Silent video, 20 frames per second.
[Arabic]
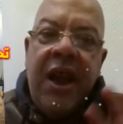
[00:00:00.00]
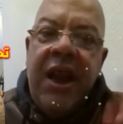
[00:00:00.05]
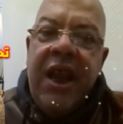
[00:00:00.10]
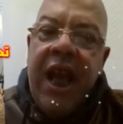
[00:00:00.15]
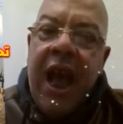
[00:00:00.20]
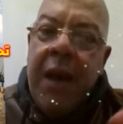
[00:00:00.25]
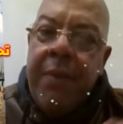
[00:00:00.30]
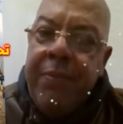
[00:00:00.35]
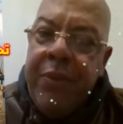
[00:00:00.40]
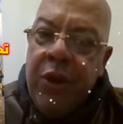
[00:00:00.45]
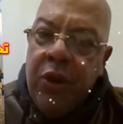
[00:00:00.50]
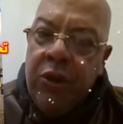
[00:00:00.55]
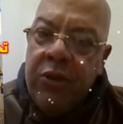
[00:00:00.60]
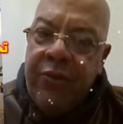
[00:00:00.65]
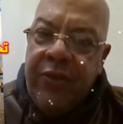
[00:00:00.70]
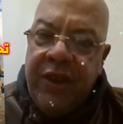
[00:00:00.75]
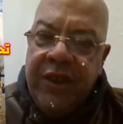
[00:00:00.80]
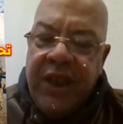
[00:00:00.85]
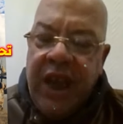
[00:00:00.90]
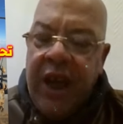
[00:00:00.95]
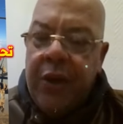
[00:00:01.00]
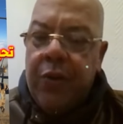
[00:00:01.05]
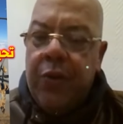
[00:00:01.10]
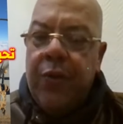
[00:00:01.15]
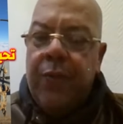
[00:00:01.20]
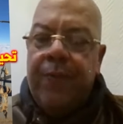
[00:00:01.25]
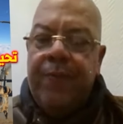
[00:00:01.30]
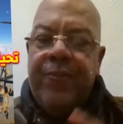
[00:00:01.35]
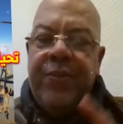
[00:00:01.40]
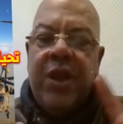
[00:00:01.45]
اللي حاب يرقد في
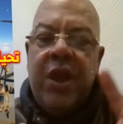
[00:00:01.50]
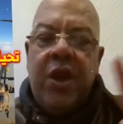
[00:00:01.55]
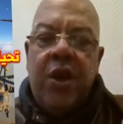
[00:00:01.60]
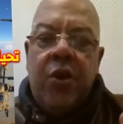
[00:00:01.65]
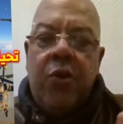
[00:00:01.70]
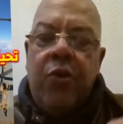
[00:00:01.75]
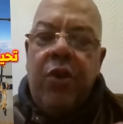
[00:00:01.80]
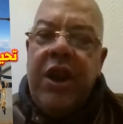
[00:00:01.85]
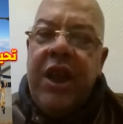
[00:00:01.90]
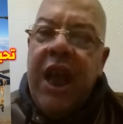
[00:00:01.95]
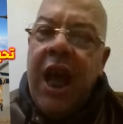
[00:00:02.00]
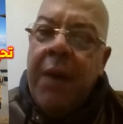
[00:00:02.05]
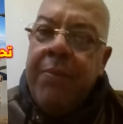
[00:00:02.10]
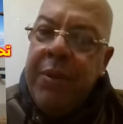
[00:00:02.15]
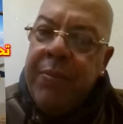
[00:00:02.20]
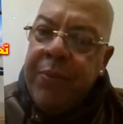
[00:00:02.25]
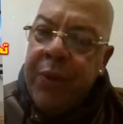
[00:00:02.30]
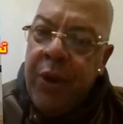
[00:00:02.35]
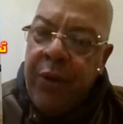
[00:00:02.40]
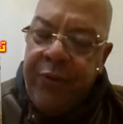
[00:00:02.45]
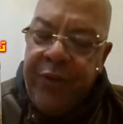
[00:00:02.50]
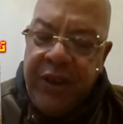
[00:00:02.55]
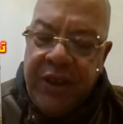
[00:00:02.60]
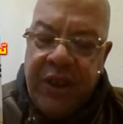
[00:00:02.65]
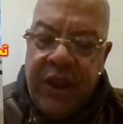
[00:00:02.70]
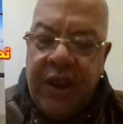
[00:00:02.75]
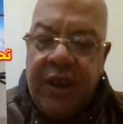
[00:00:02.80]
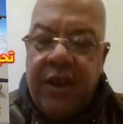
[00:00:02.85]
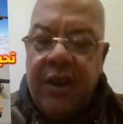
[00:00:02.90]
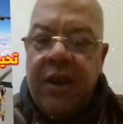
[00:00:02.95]
دارو واللي حاب
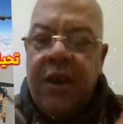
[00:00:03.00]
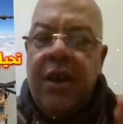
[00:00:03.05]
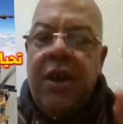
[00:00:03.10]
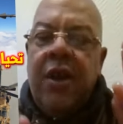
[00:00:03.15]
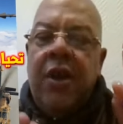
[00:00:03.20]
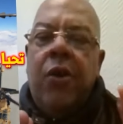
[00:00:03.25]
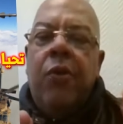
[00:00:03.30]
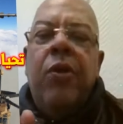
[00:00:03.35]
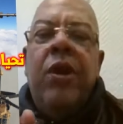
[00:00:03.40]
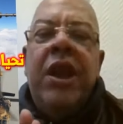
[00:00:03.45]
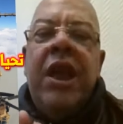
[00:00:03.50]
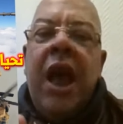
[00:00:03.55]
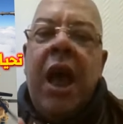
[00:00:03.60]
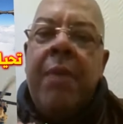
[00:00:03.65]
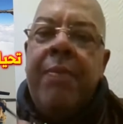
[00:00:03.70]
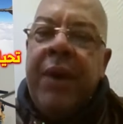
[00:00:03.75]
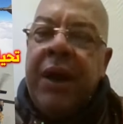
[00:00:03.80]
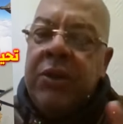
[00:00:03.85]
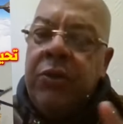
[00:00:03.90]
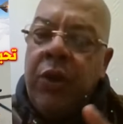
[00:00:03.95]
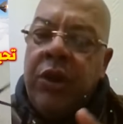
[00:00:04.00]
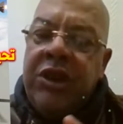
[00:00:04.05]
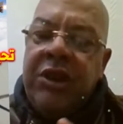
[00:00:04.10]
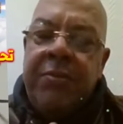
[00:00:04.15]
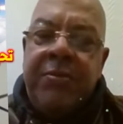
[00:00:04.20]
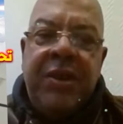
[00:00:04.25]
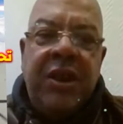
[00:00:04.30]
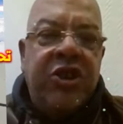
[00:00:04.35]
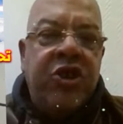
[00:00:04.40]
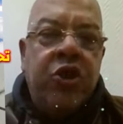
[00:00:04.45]
يبروفيتي واللي حاب غدوه
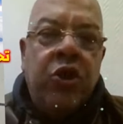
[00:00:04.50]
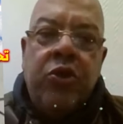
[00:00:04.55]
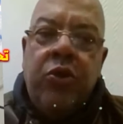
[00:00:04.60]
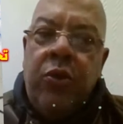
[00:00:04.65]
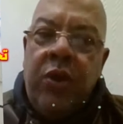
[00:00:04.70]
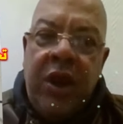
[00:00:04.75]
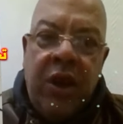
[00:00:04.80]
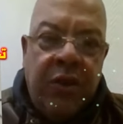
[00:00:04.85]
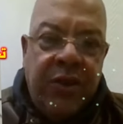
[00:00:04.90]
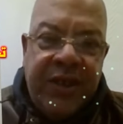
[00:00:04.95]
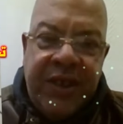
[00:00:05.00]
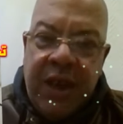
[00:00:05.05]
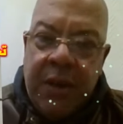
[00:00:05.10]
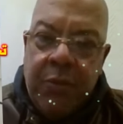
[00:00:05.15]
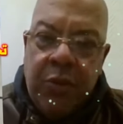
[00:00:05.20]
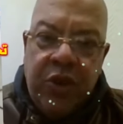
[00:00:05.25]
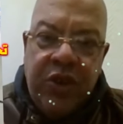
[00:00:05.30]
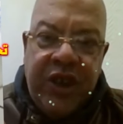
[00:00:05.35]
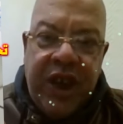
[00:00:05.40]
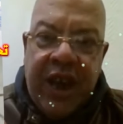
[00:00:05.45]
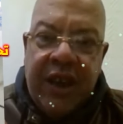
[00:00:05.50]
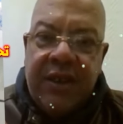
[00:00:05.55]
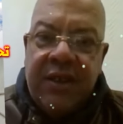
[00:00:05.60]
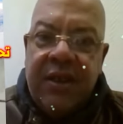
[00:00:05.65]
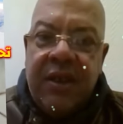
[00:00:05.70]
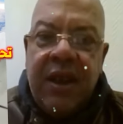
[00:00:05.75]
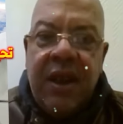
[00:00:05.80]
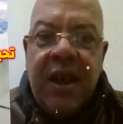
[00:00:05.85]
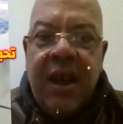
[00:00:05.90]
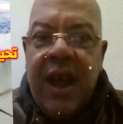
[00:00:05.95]
يجيب ثلاث شهود ويولي اونسيان مجاهد
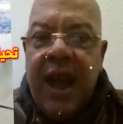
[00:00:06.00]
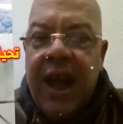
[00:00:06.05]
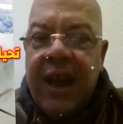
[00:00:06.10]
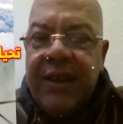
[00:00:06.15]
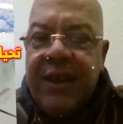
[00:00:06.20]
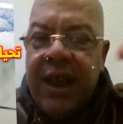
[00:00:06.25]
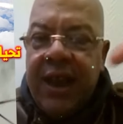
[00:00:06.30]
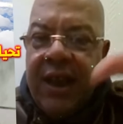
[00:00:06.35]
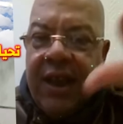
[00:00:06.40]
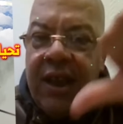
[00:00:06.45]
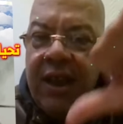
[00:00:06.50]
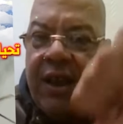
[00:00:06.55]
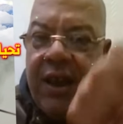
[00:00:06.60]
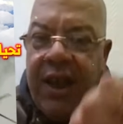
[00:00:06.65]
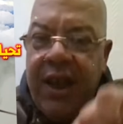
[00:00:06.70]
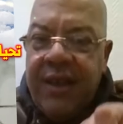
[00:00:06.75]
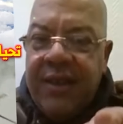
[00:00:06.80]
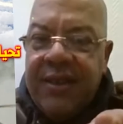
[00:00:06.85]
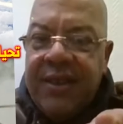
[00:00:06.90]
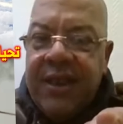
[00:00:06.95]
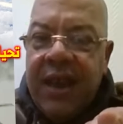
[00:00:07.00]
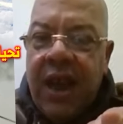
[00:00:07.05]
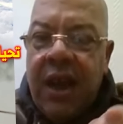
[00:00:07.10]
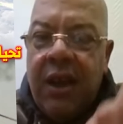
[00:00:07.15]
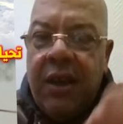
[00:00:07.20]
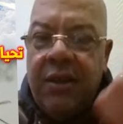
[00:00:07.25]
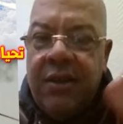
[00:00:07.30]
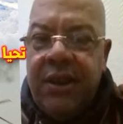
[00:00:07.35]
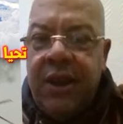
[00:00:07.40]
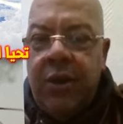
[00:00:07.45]
هذاك
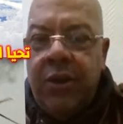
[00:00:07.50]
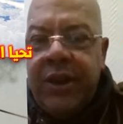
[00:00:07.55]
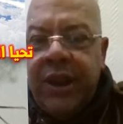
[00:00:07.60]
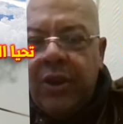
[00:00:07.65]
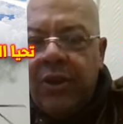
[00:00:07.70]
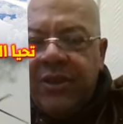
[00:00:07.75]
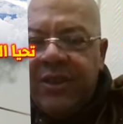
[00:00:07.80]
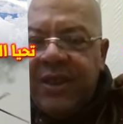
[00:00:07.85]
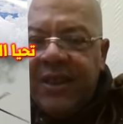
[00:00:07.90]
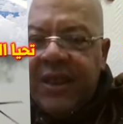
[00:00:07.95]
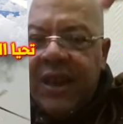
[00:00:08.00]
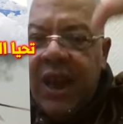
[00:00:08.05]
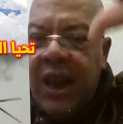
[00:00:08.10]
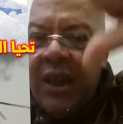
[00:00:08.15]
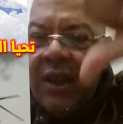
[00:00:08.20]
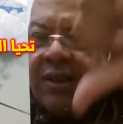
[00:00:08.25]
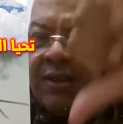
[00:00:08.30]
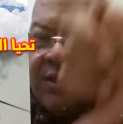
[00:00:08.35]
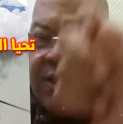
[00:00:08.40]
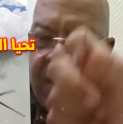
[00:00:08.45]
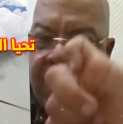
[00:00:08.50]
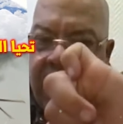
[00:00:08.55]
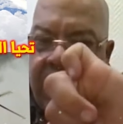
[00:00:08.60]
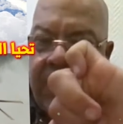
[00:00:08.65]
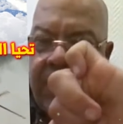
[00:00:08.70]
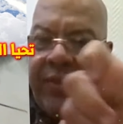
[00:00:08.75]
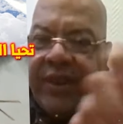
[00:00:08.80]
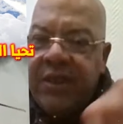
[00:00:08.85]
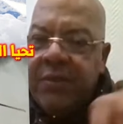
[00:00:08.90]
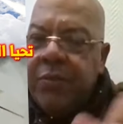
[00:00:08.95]
انسى ندير له ذاك ديسلايك
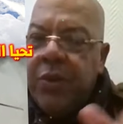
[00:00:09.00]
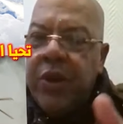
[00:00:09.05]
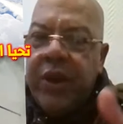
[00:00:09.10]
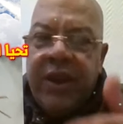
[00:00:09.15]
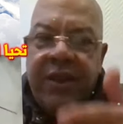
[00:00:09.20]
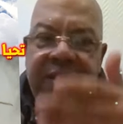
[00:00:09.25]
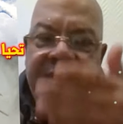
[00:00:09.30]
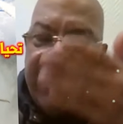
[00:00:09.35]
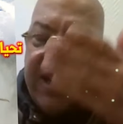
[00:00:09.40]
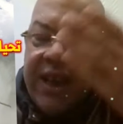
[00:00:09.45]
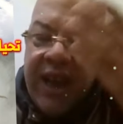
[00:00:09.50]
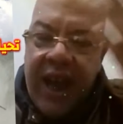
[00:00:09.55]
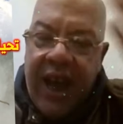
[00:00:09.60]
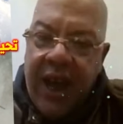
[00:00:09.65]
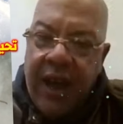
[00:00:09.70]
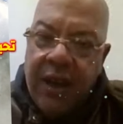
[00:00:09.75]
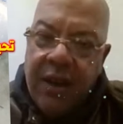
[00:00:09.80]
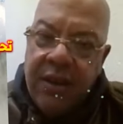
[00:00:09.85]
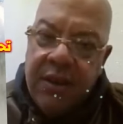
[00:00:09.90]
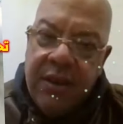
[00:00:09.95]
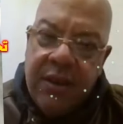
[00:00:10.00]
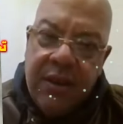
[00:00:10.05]
انت فيسبوك انسى كاع